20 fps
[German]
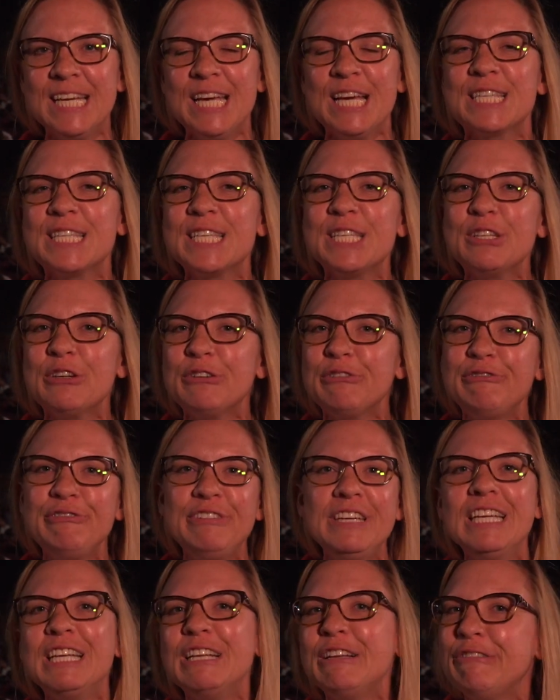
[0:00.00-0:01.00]
Es sind noch
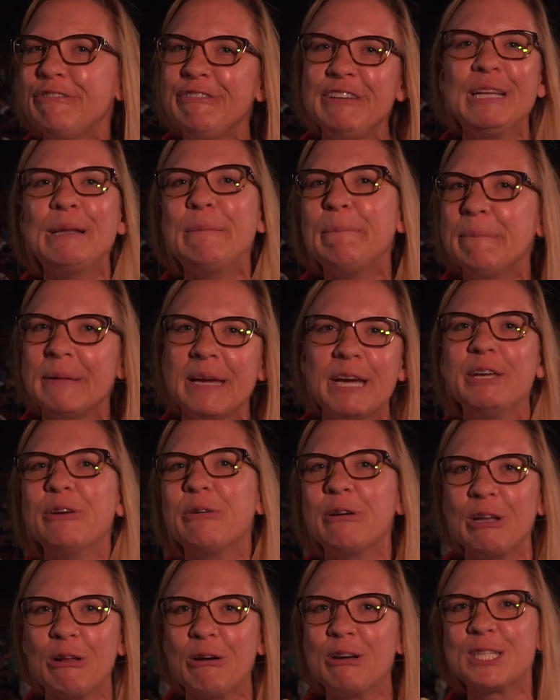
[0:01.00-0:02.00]
viel, viel mehr
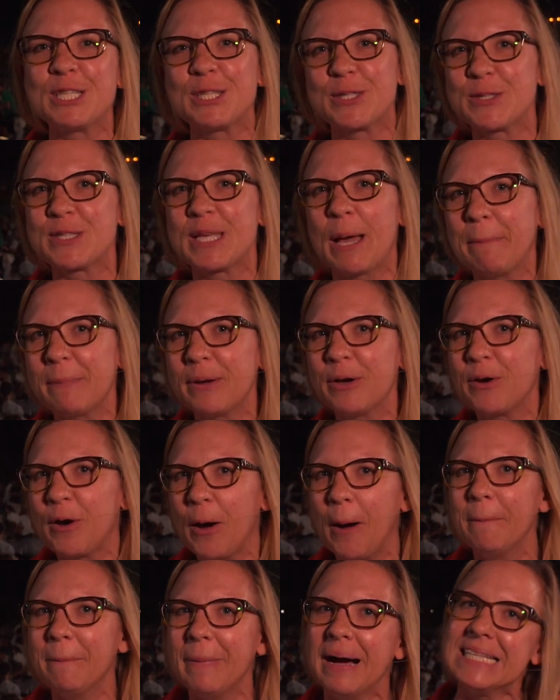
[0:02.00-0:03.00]
junge Leute
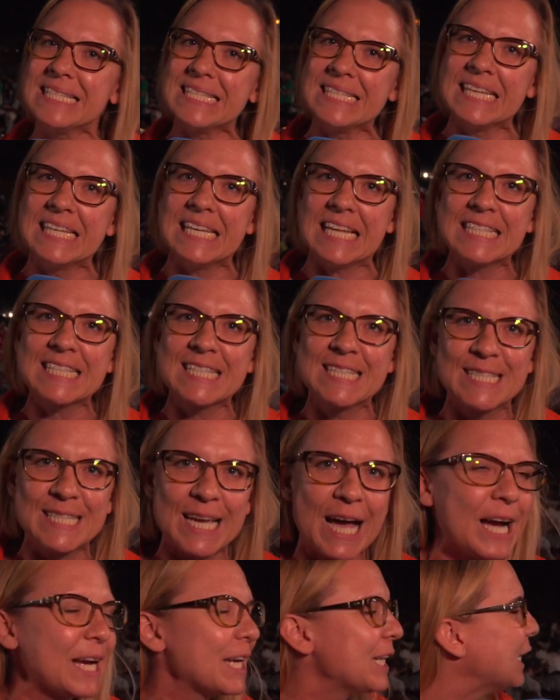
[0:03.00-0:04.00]
zusammengekommen als in den letzten
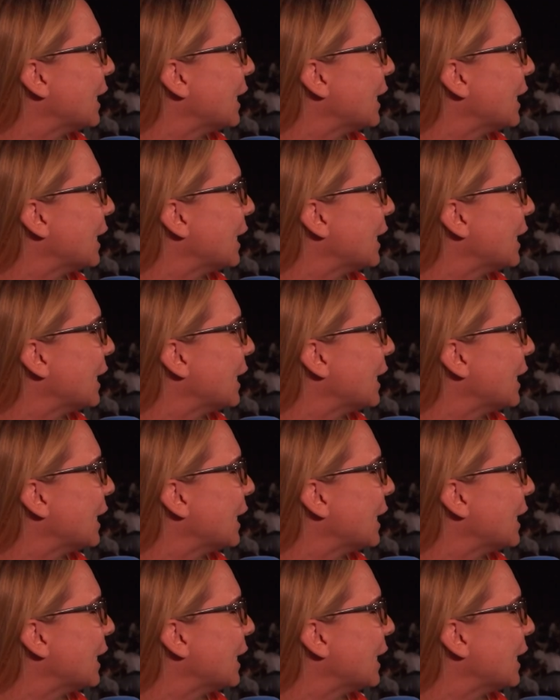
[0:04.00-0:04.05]
Tagen